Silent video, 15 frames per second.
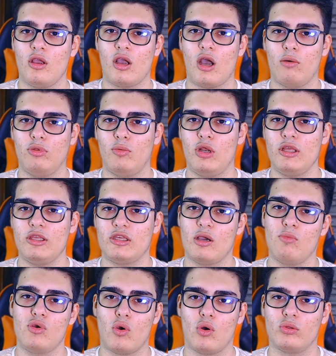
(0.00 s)
Kablo böyle
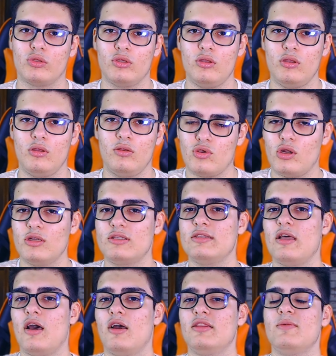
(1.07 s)
yamuk oldu.
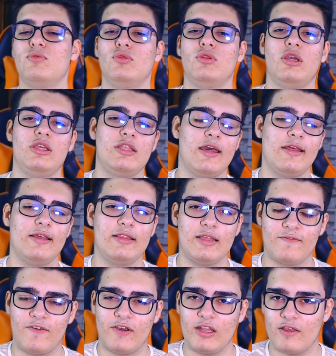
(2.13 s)
Sonrasında hadi bununla idare
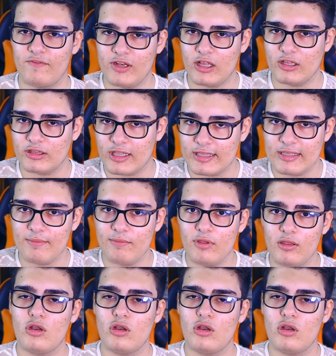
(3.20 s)
ederim falan filan dedim.